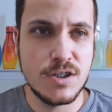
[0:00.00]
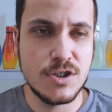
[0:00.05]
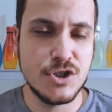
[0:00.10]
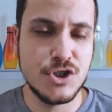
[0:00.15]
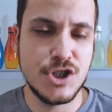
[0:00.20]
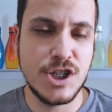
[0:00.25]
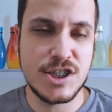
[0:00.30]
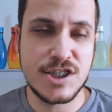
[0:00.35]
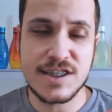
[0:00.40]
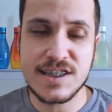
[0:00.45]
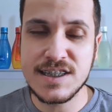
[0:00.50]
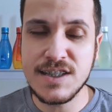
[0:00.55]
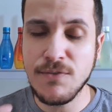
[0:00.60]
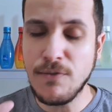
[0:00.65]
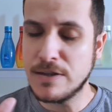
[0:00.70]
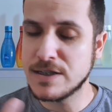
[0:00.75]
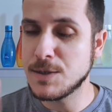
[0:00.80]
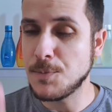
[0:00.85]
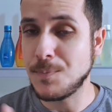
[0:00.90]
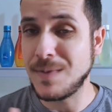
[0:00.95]
Gente, assim que
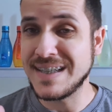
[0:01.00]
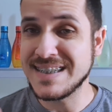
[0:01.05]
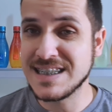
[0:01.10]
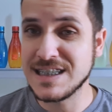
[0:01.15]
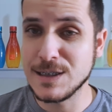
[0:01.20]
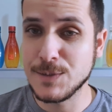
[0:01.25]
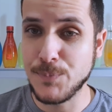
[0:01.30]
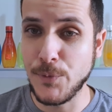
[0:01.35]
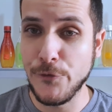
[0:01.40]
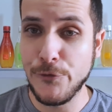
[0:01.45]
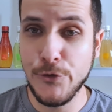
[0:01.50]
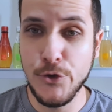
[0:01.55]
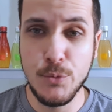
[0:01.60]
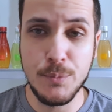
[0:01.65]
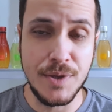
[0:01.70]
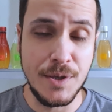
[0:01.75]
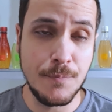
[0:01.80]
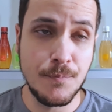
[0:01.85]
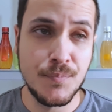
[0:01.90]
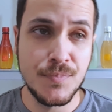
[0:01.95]
você passa esse
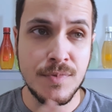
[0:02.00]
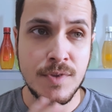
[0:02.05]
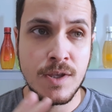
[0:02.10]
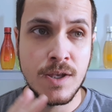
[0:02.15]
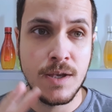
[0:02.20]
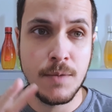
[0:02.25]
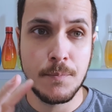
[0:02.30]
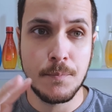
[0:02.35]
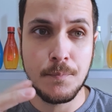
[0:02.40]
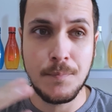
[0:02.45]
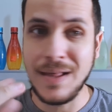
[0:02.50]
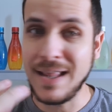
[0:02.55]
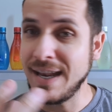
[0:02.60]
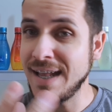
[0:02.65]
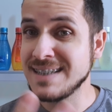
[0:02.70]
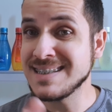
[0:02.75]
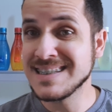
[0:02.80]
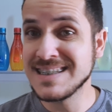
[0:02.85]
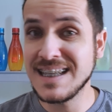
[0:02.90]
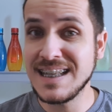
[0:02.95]
perfume,
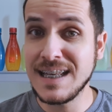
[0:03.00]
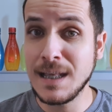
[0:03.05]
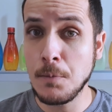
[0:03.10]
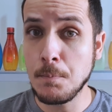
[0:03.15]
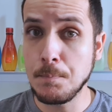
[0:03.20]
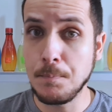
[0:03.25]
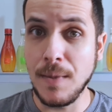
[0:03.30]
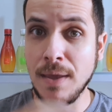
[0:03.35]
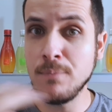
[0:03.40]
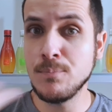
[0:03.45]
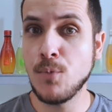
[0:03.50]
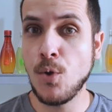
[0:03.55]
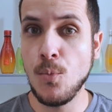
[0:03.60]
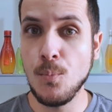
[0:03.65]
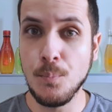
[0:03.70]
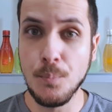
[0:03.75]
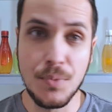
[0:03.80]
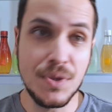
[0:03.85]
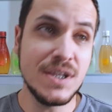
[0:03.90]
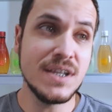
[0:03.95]
parece que ele é bem
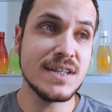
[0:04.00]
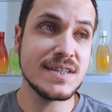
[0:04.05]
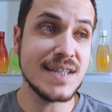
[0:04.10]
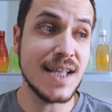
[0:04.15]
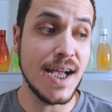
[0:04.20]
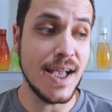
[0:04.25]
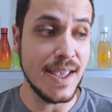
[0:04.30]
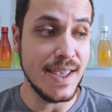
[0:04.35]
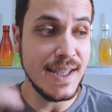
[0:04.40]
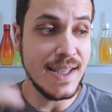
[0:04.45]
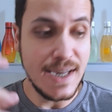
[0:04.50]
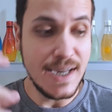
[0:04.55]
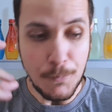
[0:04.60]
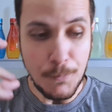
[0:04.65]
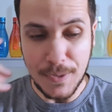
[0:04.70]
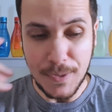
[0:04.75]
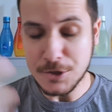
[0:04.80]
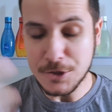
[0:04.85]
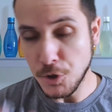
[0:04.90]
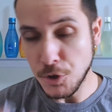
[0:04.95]
bombinha, tá? Ele é
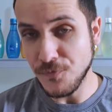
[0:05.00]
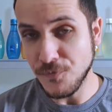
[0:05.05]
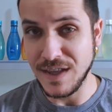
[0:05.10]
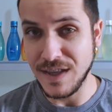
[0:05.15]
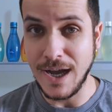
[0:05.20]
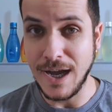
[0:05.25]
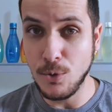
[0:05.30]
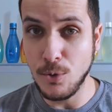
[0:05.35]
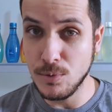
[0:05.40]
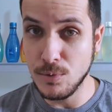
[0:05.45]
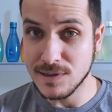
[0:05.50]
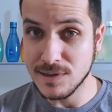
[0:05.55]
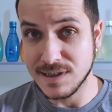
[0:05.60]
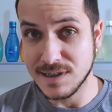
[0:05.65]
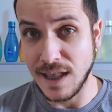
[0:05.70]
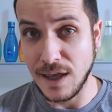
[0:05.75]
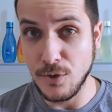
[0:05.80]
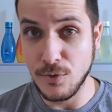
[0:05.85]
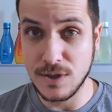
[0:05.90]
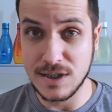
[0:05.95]
bem jovial,
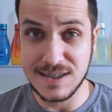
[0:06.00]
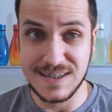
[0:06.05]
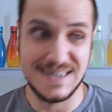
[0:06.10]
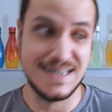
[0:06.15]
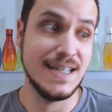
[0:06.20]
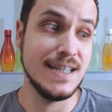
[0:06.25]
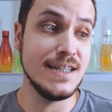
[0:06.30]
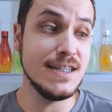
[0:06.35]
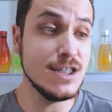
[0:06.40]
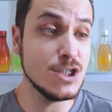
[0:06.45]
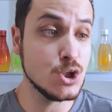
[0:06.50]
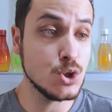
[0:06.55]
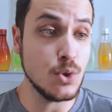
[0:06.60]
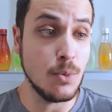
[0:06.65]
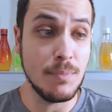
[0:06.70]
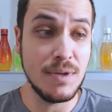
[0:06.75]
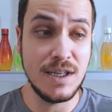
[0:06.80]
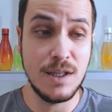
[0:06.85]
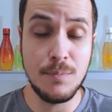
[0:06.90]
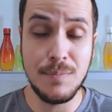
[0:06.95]
tenho que dizer isso,
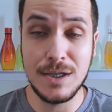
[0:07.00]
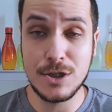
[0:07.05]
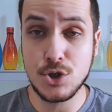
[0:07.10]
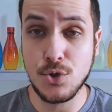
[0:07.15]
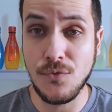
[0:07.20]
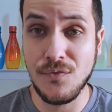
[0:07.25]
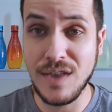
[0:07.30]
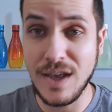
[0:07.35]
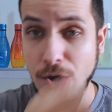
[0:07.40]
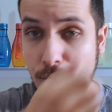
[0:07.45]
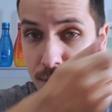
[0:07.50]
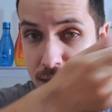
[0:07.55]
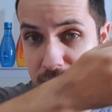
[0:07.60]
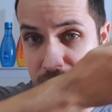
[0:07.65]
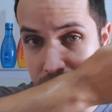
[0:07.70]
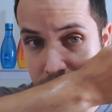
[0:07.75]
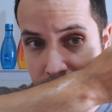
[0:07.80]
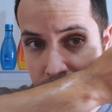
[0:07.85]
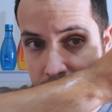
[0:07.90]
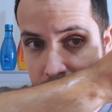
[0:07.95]
mas ele é bem jovial.
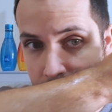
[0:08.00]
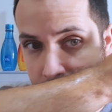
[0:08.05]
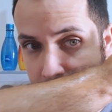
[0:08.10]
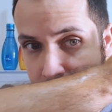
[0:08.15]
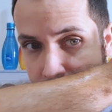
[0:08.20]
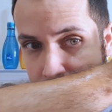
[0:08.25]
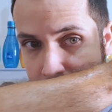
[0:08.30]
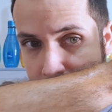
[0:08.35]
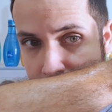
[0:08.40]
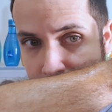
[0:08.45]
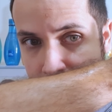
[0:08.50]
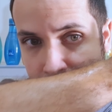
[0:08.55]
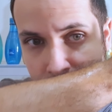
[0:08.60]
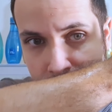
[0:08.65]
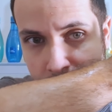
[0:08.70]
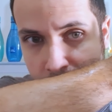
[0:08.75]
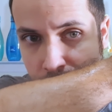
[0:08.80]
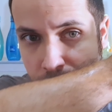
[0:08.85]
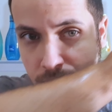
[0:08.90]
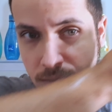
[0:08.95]
Ele,
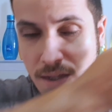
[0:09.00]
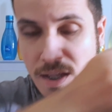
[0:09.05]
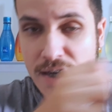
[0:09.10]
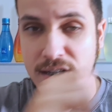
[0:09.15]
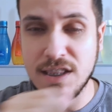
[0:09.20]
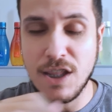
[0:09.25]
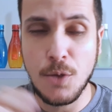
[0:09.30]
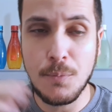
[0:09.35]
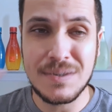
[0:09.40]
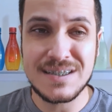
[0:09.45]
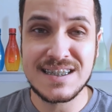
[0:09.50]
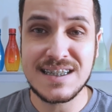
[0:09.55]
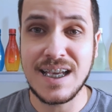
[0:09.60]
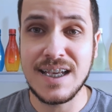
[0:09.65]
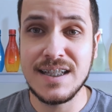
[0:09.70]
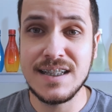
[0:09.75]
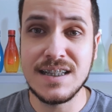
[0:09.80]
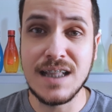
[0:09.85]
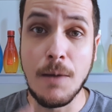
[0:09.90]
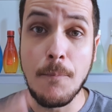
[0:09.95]
ele tem uma
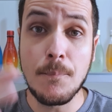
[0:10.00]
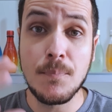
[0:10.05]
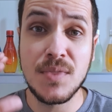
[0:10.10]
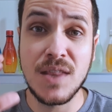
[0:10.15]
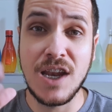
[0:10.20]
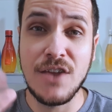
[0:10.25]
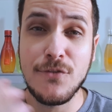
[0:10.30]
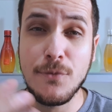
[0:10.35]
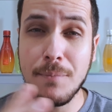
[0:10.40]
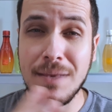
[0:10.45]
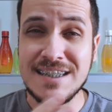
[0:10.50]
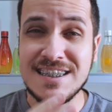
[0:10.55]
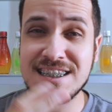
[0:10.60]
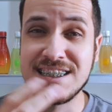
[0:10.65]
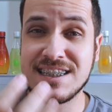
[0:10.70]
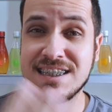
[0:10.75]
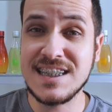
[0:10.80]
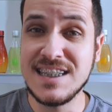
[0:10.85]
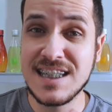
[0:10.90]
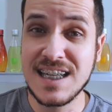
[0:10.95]
saída levemente
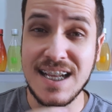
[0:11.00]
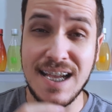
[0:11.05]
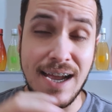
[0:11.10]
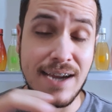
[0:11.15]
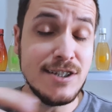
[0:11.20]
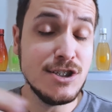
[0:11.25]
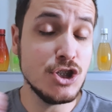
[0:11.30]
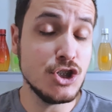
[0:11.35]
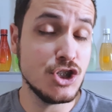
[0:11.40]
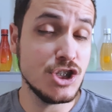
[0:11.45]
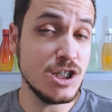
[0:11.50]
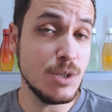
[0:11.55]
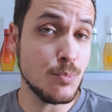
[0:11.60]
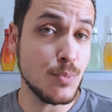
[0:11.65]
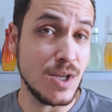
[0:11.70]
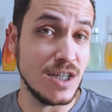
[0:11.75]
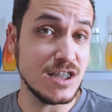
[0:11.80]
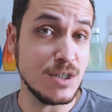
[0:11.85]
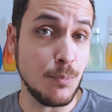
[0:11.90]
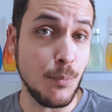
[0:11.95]
cítrica, ardidinha por
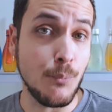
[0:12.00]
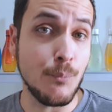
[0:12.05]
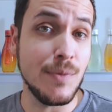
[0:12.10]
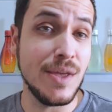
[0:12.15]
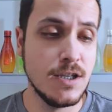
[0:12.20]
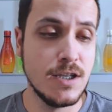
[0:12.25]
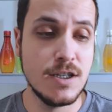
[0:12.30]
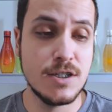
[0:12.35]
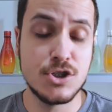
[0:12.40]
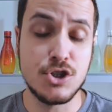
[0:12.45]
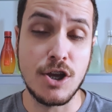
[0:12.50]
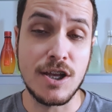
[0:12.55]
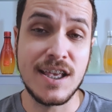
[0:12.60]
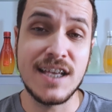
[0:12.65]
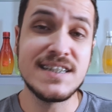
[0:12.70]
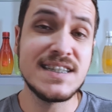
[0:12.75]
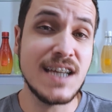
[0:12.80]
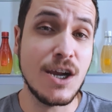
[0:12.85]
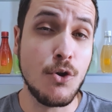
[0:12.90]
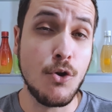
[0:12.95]
causa da pimenta, só que
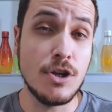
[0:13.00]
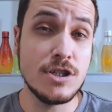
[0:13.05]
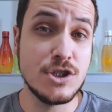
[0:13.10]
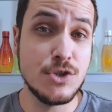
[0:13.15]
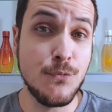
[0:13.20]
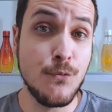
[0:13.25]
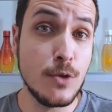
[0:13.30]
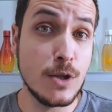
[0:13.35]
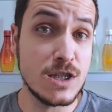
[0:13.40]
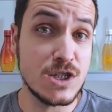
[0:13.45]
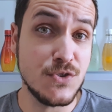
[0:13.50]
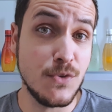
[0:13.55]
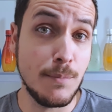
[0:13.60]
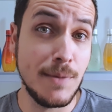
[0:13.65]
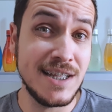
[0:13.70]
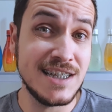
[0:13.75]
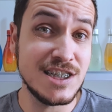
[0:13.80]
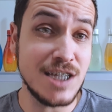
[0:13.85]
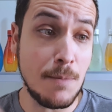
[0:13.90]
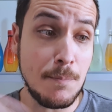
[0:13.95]
esse acorde de frutas
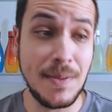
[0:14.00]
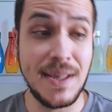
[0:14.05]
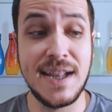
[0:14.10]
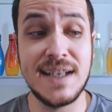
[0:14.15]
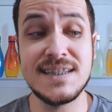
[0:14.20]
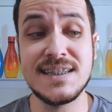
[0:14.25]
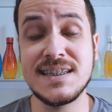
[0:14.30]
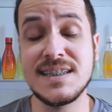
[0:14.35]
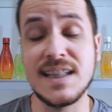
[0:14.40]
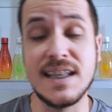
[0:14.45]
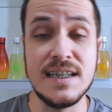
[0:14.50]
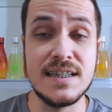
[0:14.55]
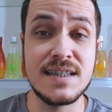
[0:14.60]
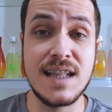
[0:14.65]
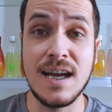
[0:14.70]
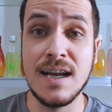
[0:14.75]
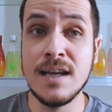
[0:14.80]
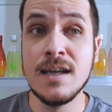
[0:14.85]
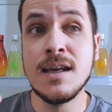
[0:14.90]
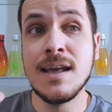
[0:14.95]
vermelhas já aparece nele,
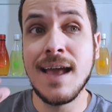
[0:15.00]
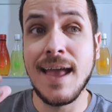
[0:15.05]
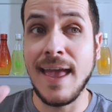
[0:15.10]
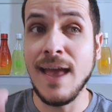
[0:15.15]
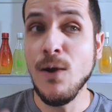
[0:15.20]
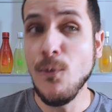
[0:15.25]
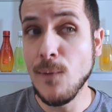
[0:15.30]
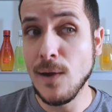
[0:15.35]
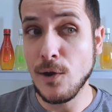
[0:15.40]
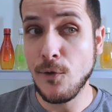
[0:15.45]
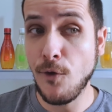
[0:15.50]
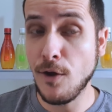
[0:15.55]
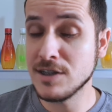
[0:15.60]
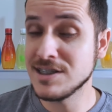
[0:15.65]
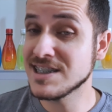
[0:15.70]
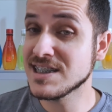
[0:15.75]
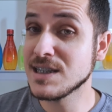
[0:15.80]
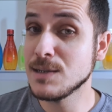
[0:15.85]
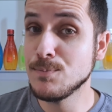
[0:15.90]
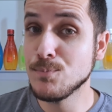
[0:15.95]
tá? É um
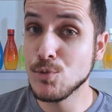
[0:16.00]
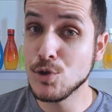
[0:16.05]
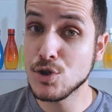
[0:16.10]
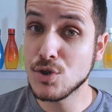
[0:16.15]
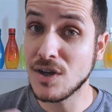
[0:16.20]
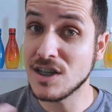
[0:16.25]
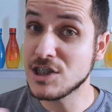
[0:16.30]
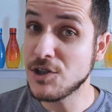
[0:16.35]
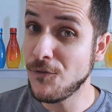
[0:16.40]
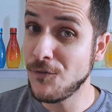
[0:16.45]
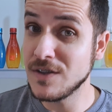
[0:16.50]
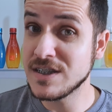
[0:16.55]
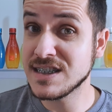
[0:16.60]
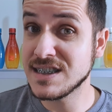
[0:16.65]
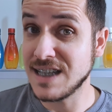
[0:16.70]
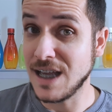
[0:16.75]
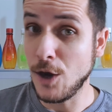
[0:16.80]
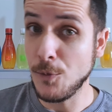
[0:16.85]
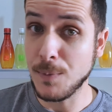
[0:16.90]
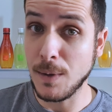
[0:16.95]
acorde, assim, muito
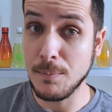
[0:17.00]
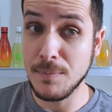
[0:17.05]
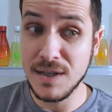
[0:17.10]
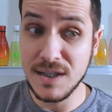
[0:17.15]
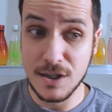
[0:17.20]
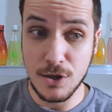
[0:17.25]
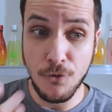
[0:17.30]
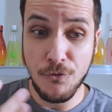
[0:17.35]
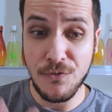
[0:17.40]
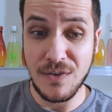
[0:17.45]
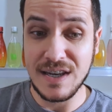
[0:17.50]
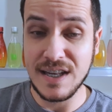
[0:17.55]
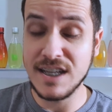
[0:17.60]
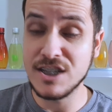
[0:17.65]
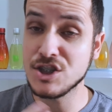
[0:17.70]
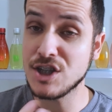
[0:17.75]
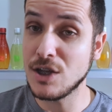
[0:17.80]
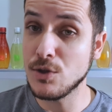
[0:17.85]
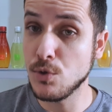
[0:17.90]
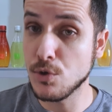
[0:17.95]
artificial para mim, eu falei
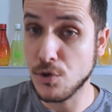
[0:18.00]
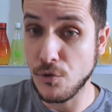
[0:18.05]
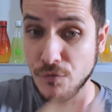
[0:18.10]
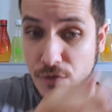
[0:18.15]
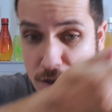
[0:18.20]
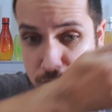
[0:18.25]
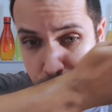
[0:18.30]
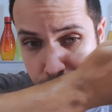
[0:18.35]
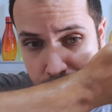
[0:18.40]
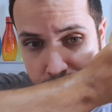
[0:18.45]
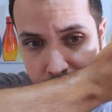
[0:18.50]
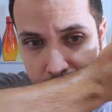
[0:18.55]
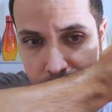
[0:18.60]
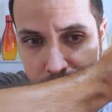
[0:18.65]
já no outro vídeo.